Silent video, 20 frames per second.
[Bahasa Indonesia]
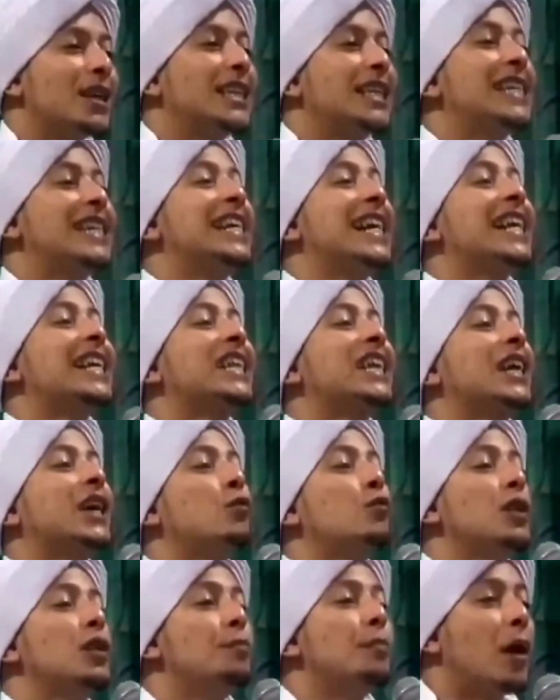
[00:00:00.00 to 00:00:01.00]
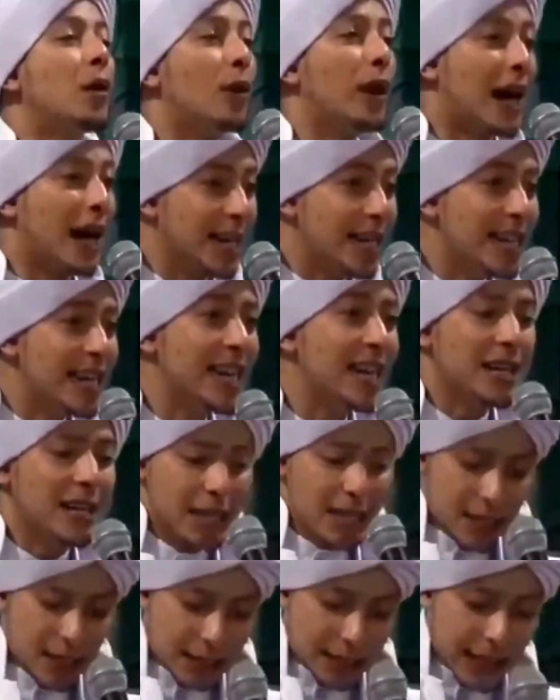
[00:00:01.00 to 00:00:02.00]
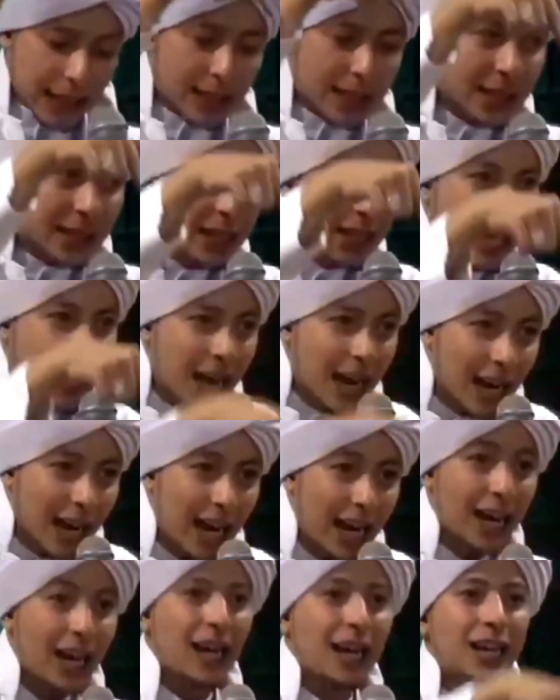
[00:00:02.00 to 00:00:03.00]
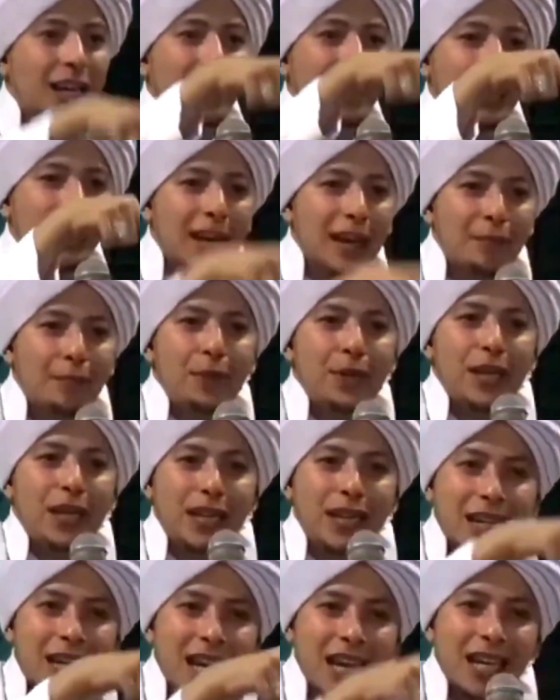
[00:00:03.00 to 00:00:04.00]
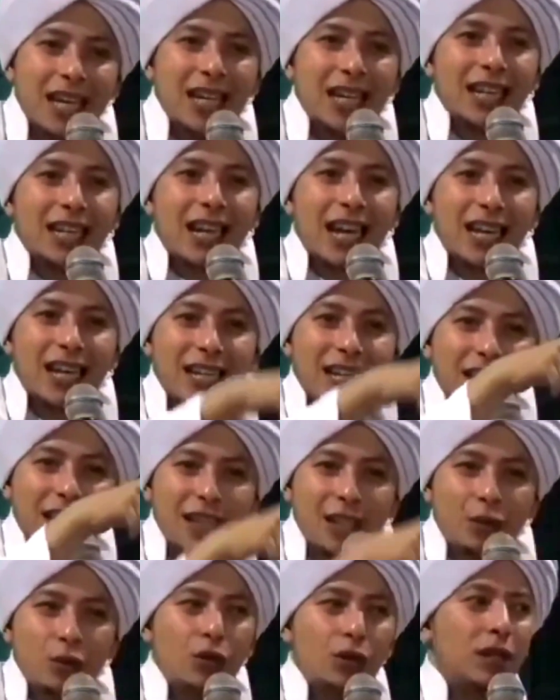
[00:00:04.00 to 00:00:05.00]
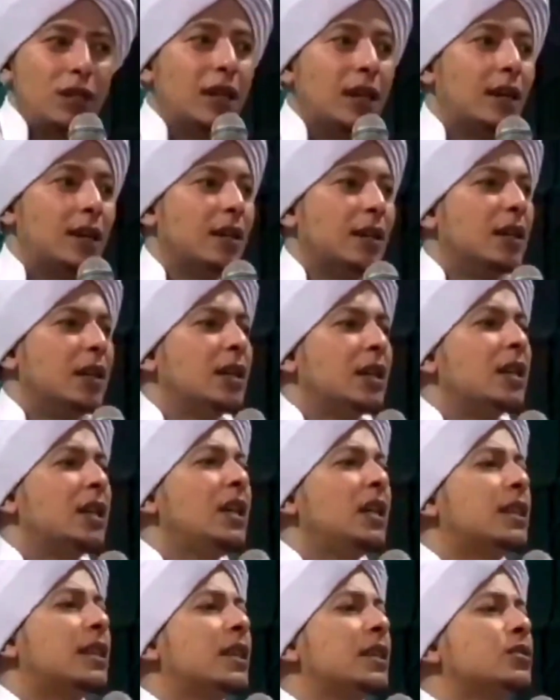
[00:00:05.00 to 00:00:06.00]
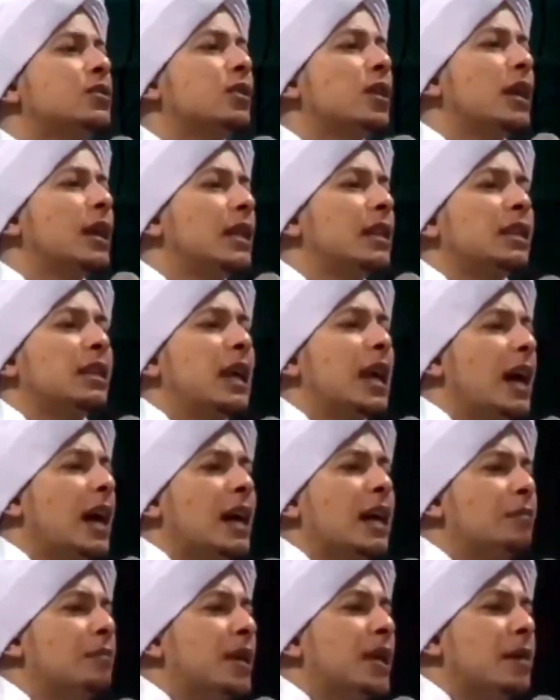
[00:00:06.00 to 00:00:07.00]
dengan kewibawaannya tak tatkala Nabi dilahirkan di dunia. Kita sholat gak akan